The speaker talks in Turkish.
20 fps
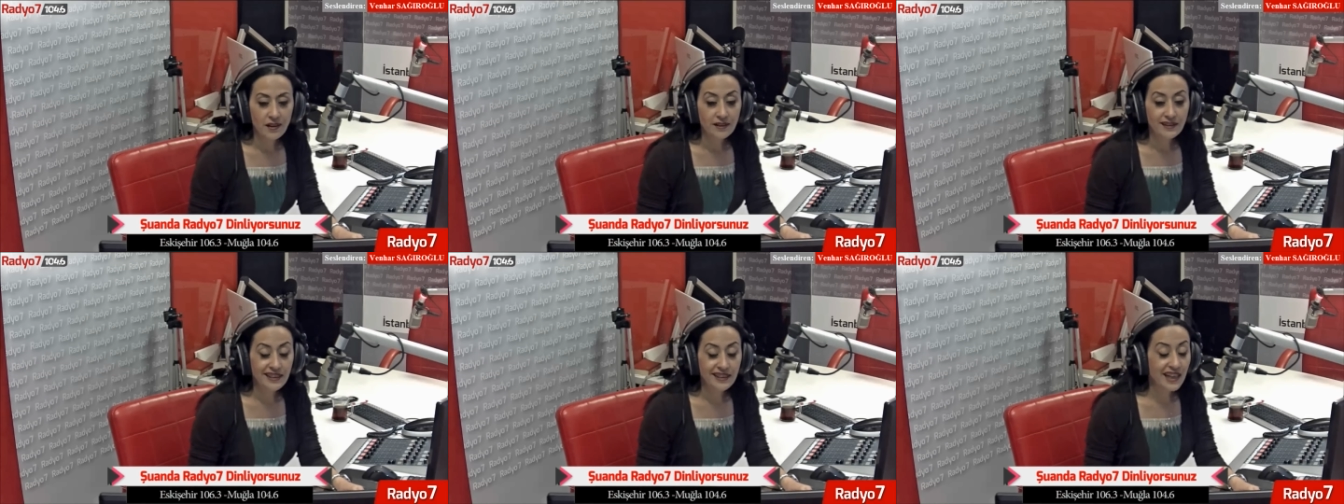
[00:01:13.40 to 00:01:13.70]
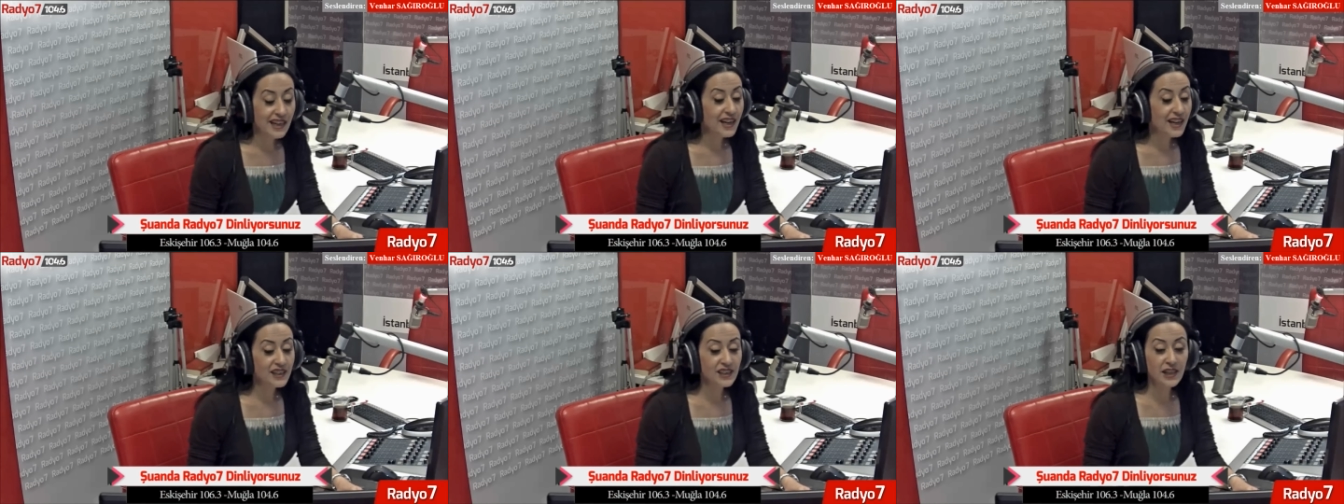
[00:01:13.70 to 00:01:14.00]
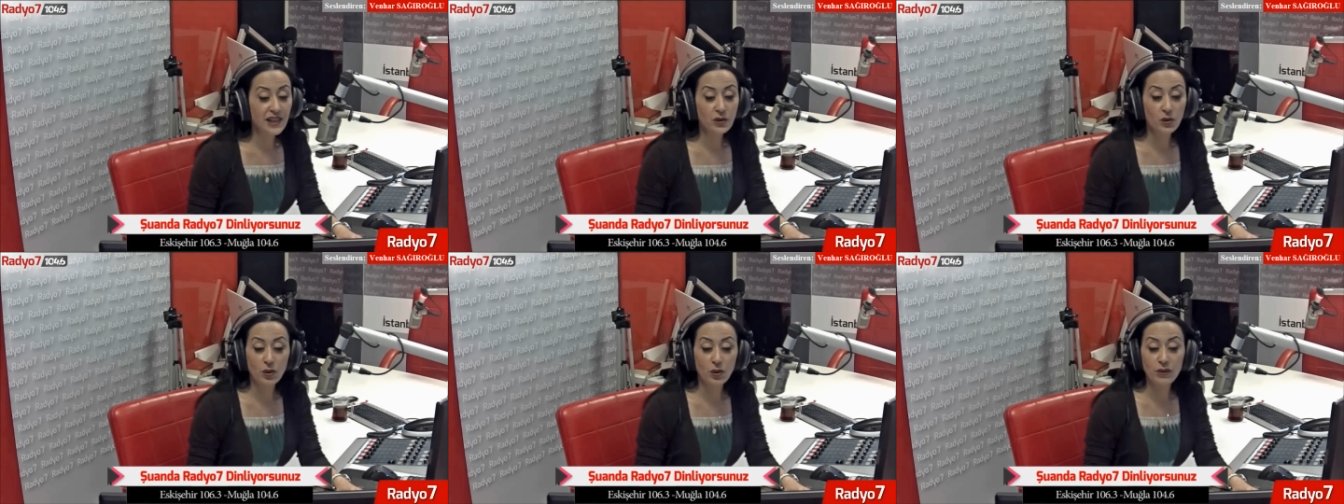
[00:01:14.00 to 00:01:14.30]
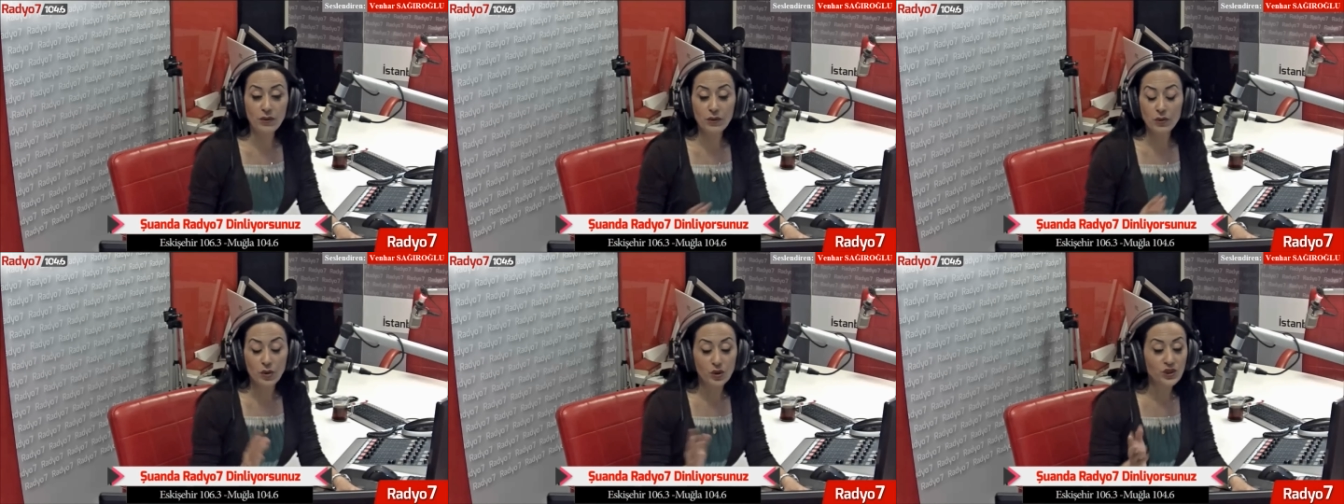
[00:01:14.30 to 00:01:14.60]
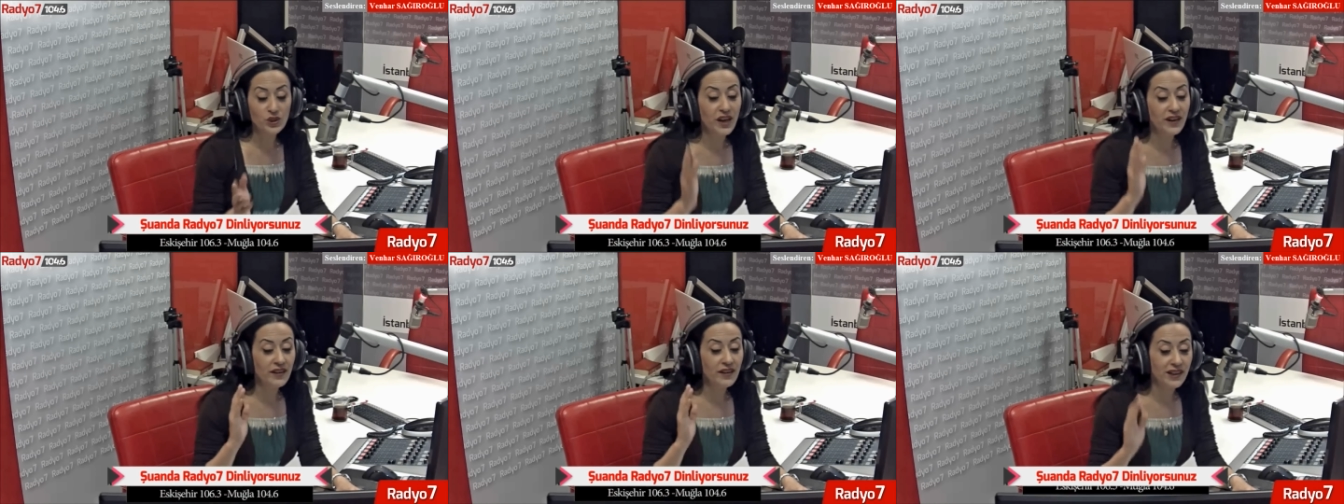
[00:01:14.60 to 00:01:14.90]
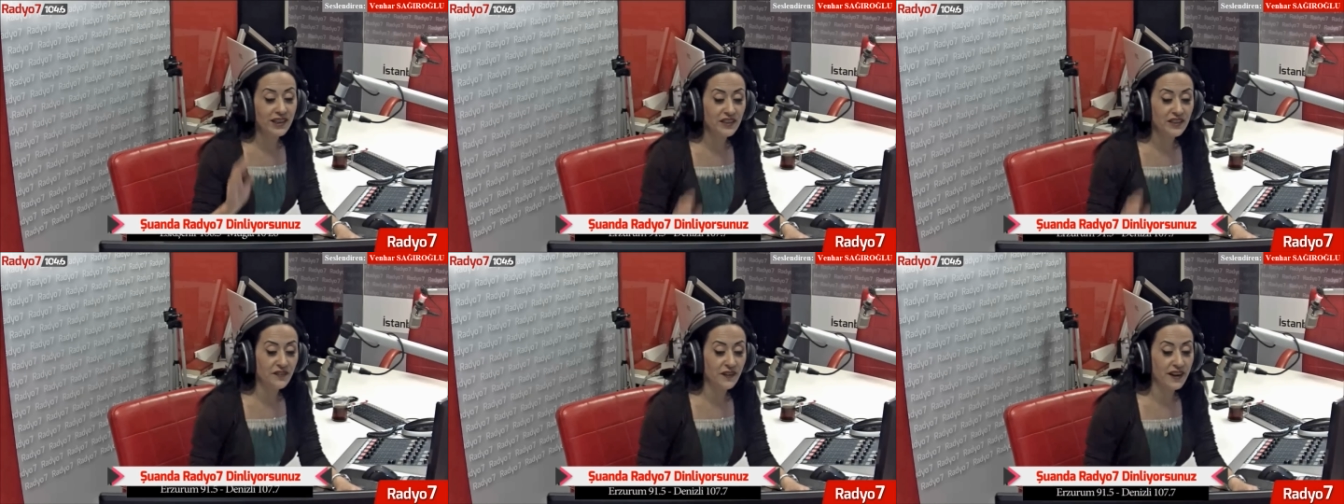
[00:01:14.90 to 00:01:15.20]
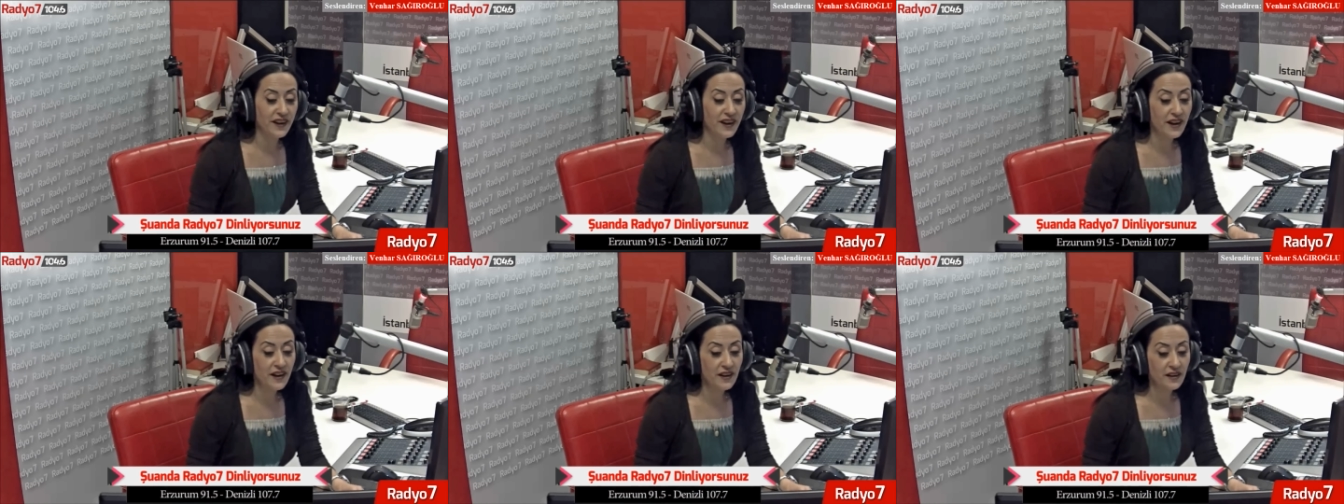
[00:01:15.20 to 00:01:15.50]
Telaşla koşar
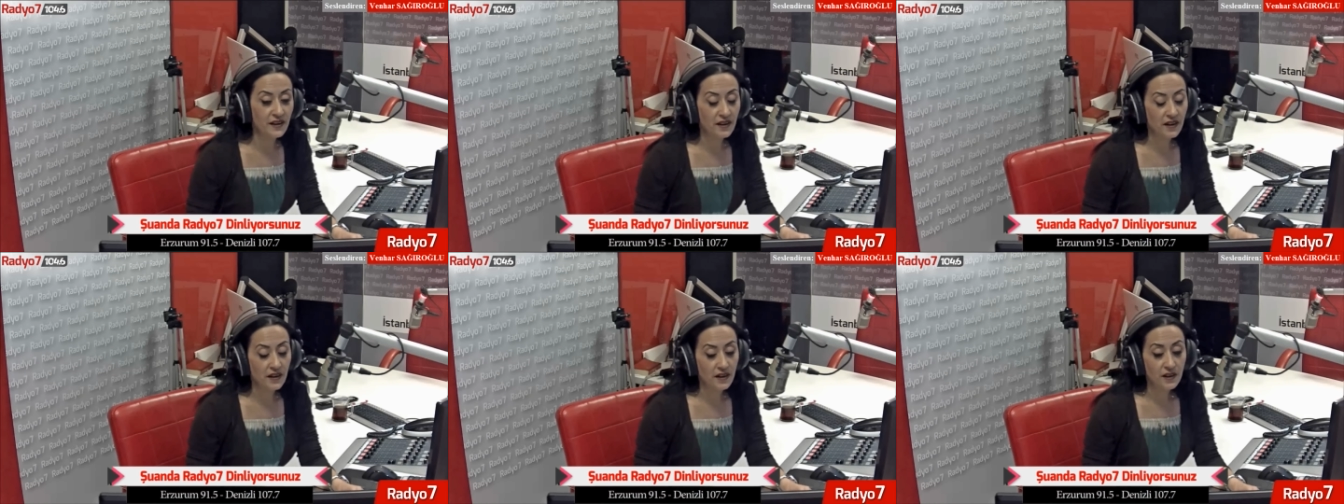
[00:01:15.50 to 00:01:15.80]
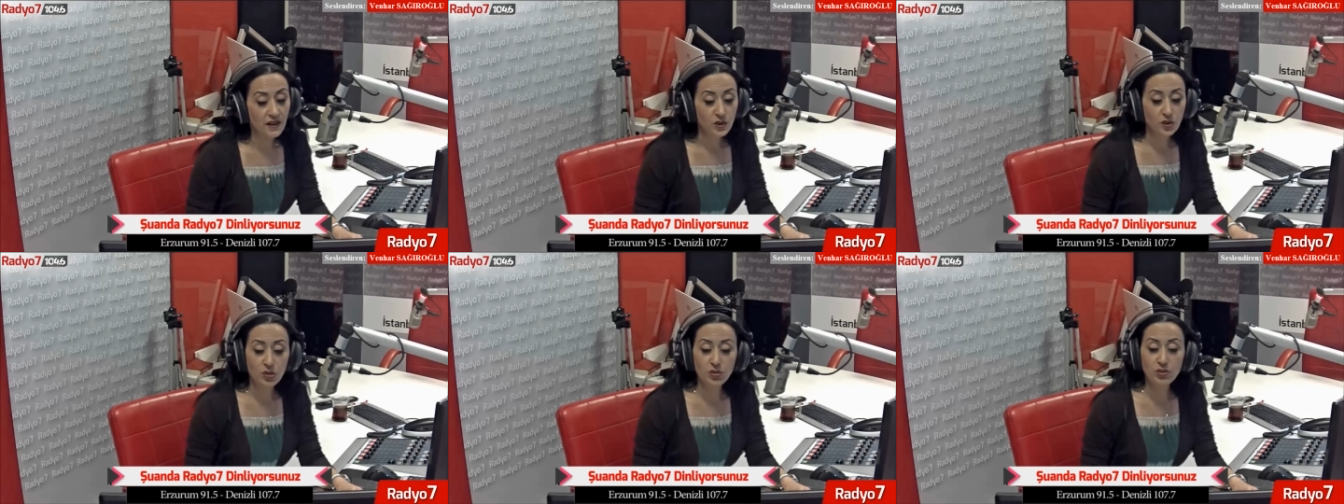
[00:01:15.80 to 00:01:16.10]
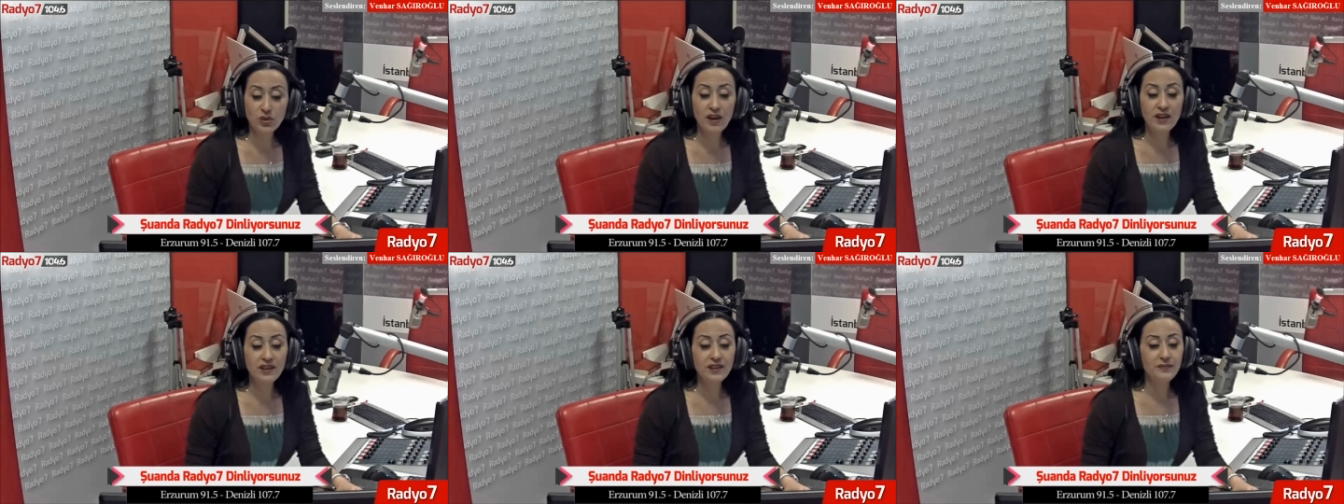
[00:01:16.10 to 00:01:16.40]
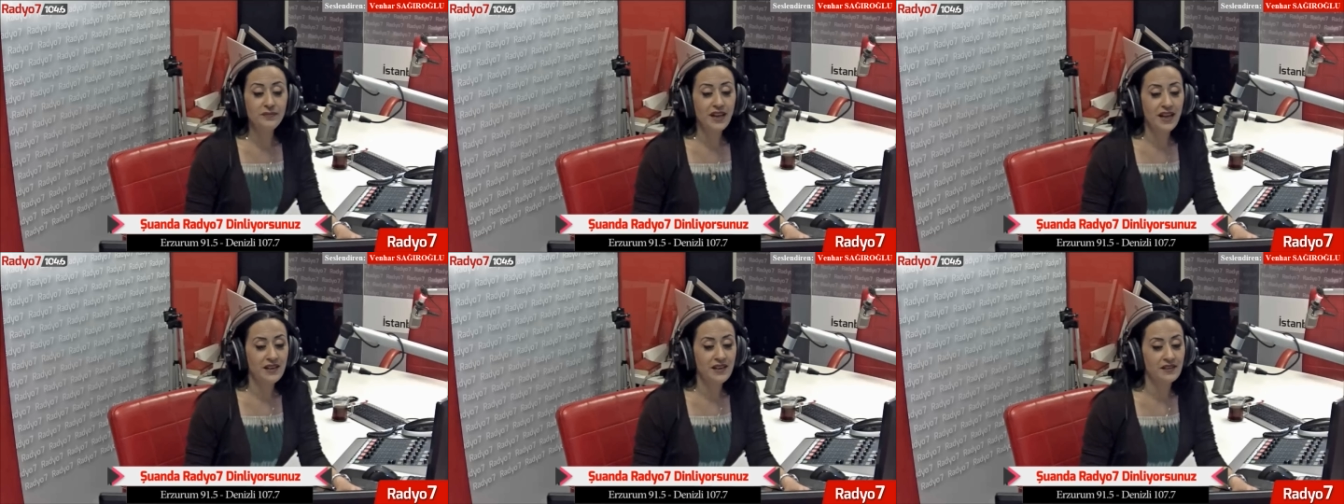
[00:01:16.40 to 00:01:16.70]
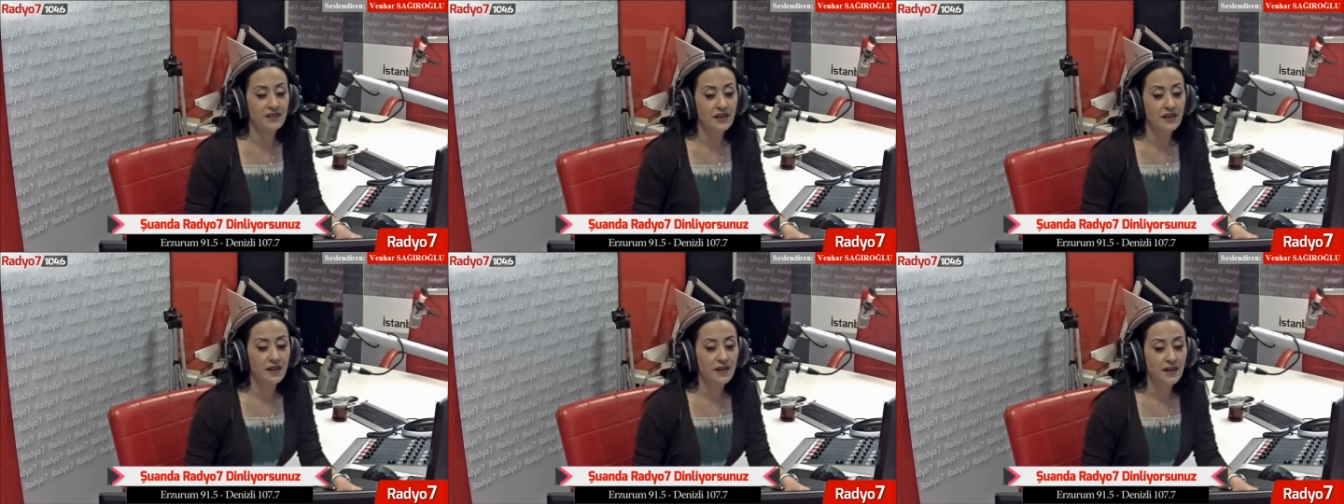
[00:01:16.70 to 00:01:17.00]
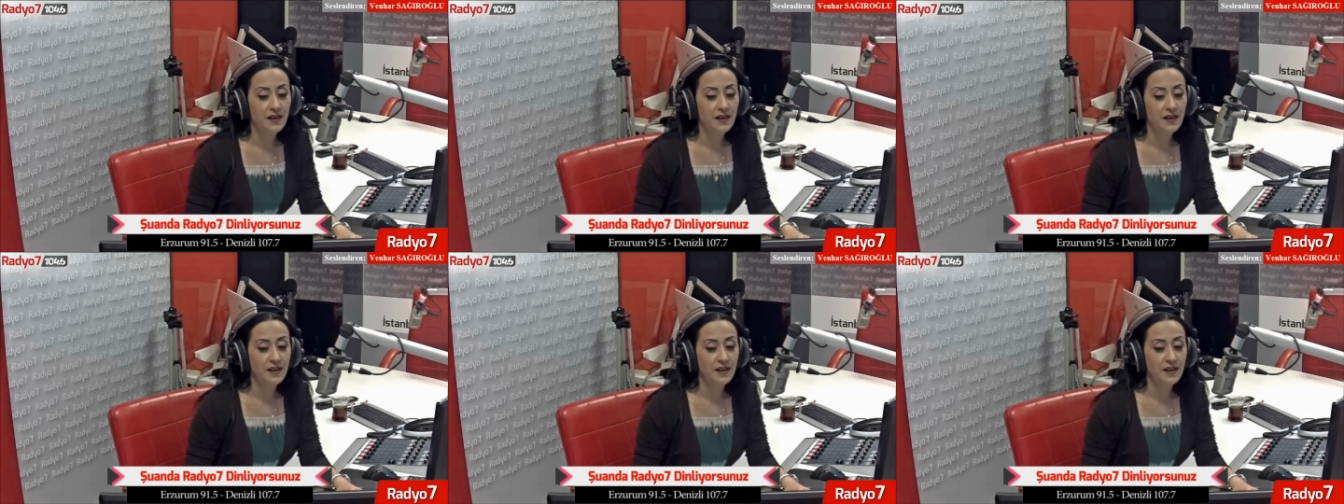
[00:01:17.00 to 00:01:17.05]
halifeye sultanım der